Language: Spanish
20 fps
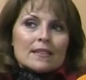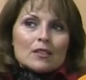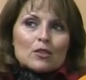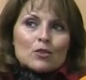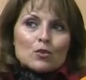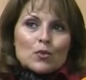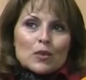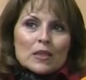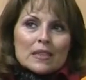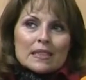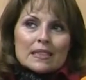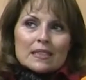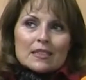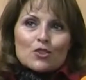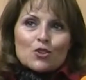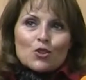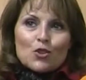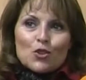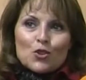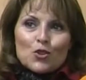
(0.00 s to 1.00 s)

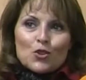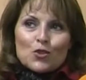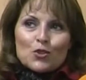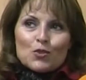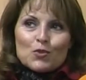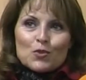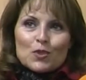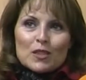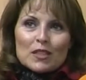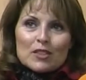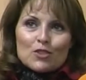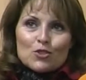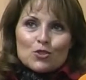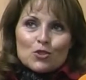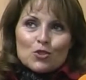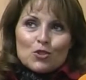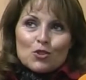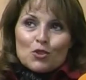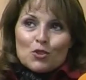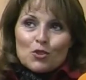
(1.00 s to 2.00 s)
Nuestro,
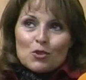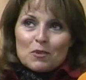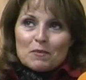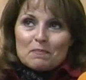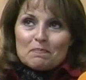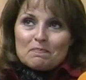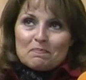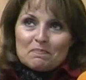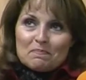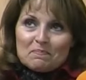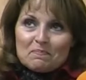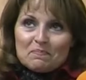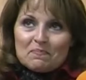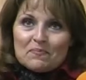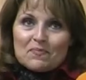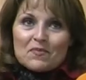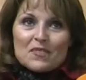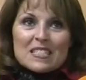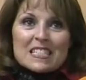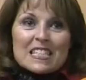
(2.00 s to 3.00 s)
nuestro mm,
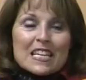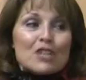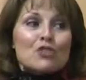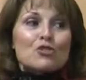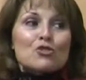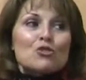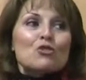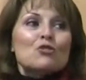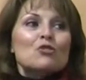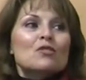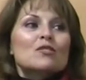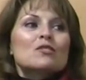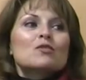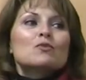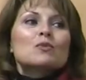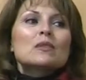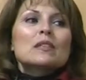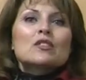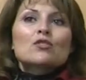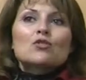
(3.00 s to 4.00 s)
sello,
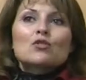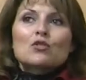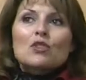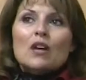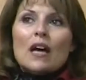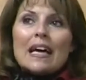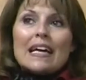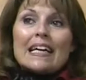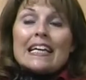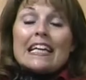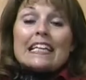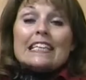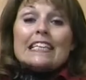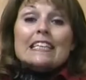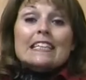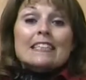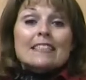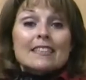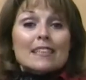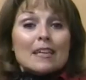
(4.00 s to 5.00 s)
nuestra
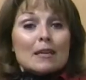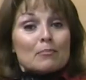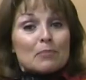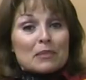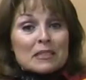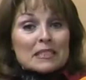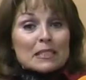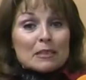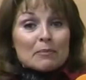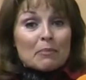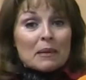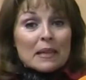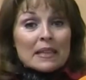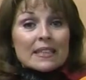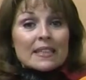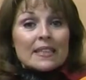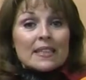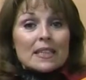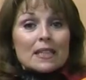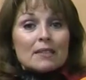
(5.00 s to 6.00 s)
característica principal
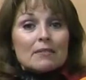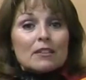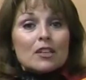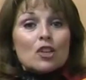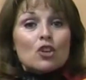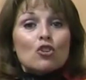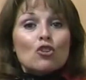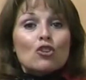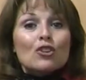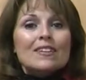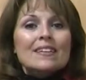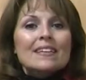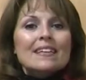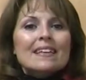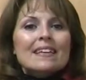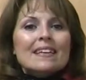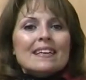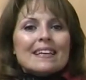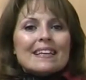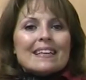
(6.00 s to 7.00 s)
tiene que ver con
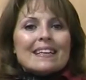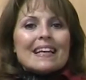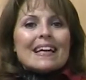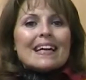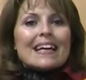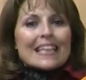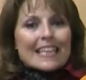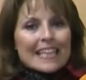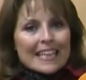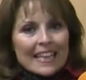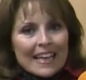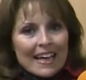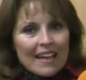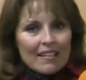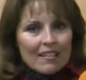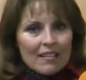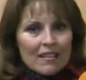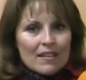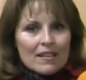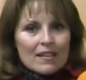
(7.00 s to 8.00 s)
la
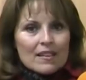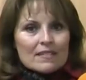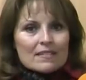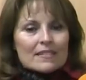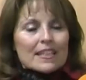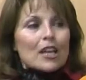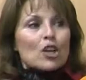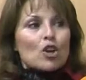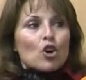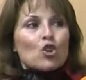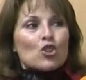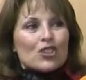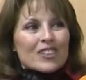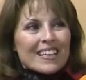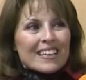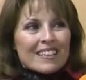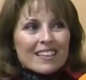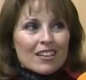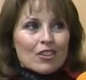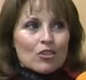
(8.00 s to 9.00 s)
calidad del
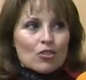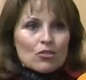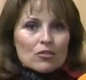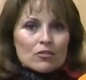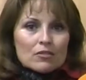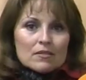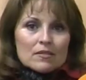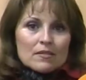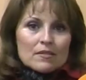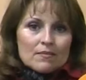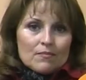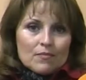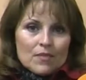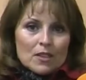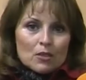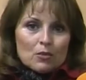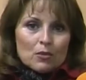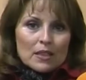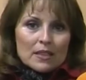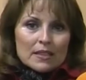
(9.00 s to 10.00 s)
contenido
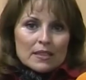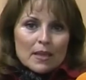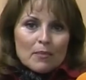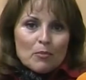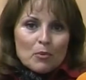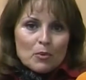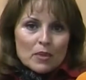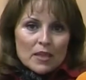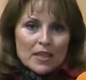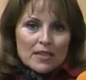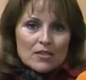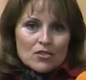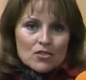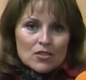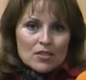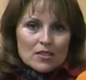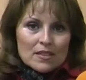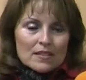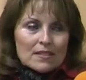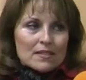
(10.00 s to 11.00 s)
de nuestras
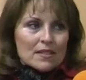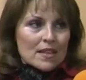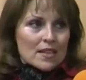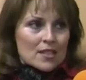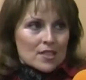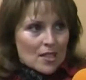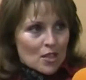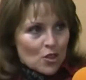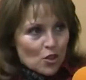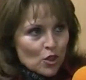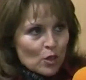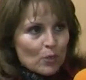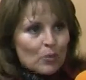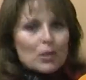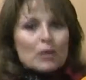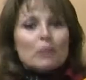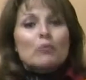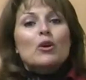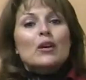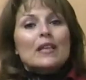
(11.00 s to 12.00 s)
publicaciones. Y allí es donde
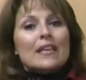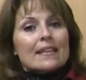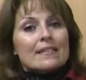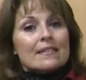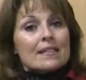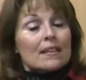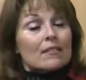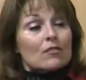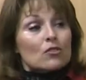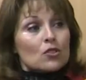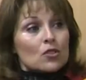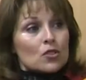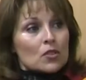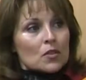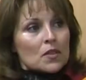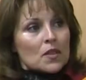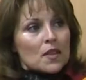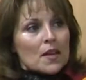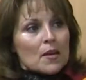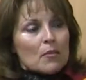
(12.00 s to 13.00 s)
ponemos el acento,
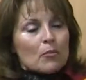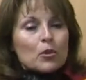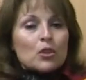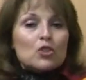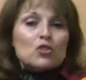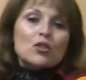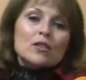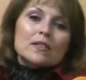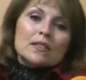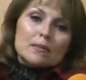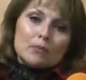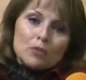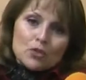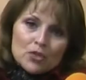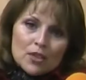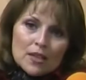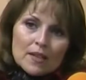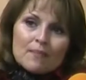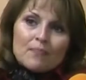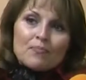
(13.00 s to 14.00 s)
¿no? Por eso
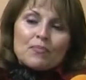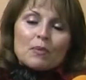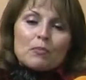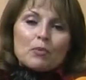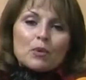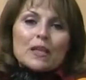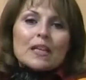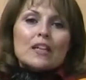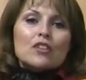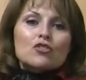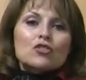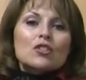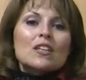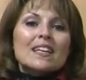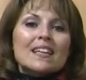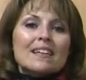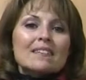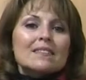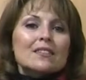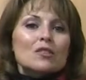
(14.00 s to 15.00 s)
hacemos
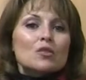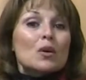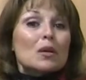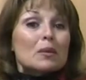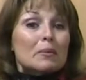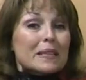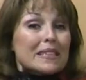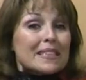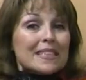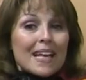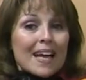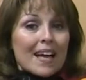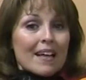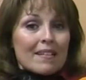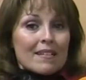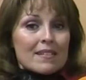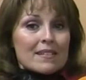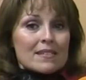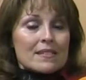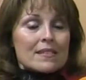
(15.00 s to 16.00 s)
publicaciones que han sido
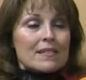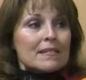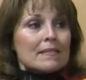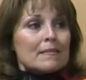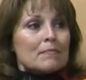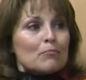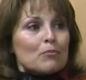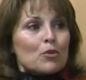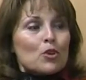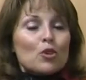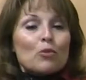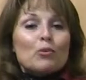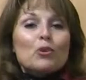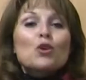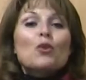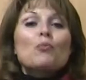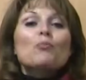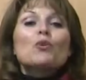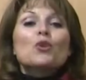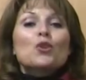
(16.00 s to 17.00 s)
arbitradas, por lo
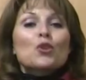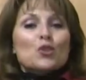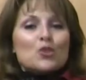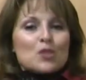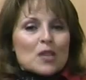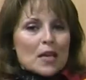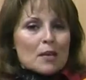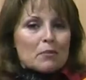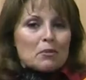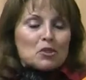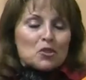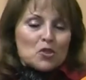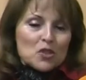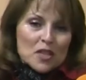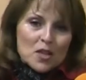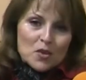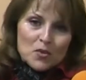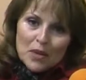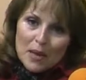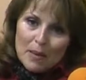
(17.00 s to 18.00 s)
menos por dos árbitros
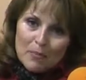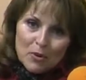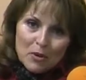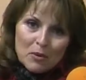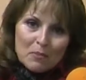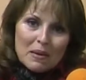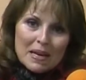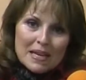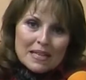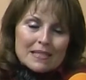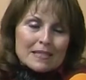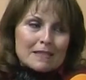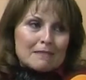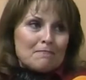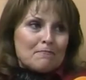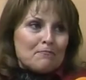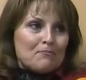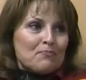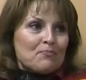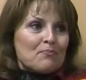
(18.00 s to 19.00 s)
y algunas por más,
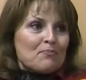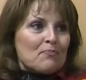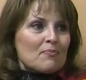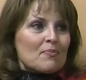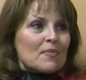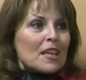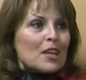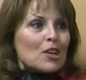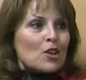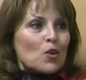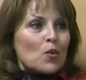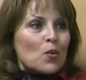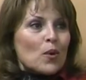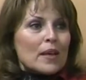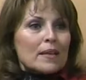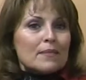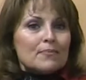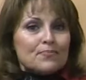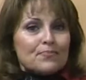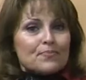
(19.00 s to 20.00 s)
lo
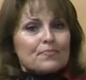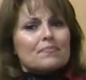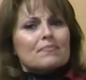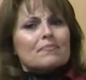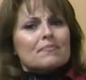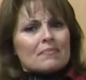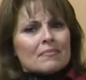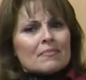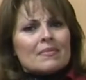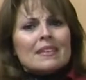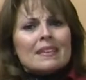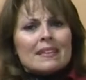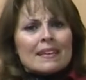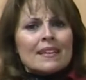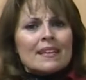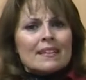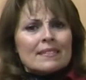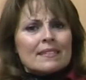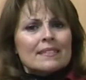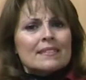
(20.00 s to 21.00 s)
cual
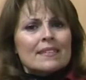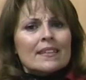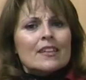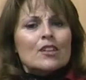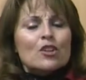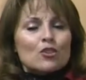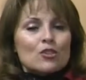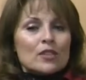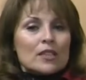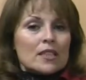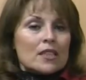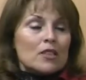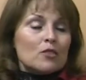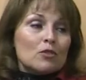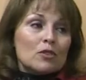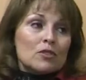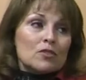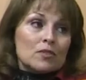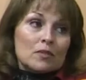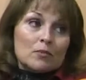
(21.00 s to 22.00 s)
garantiza que el
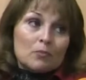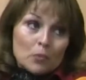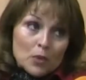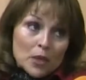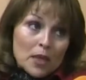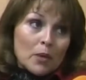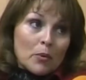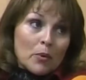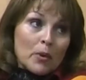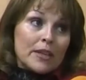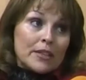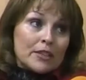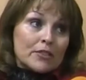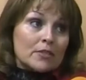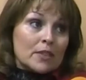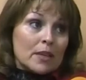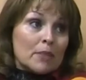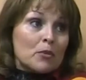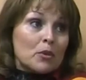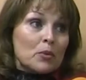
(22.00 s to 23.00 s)
contenido es, es bueno
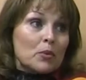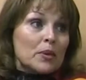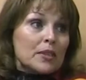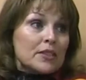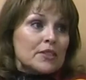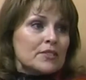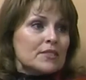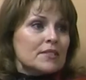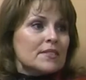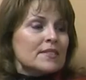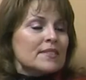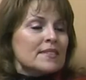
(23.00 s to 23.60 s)
y es muy bueno. ¿no?